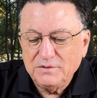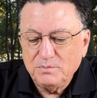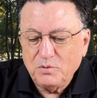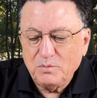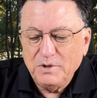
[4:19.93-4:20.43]

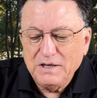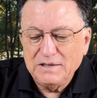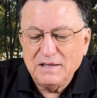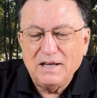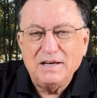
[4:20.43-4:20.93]
por
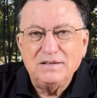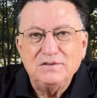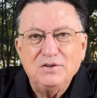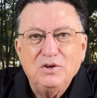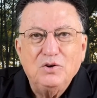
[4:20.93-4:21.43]

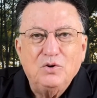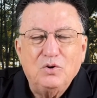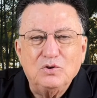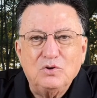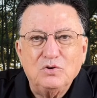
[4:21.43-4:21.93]
militares,
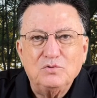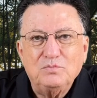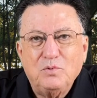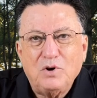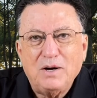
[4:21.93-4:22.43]
otros
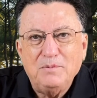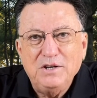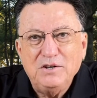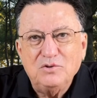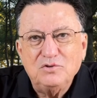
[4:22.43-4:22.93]
por
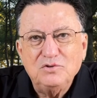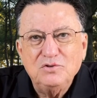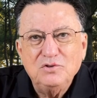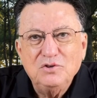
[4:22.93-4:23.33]
rabinos,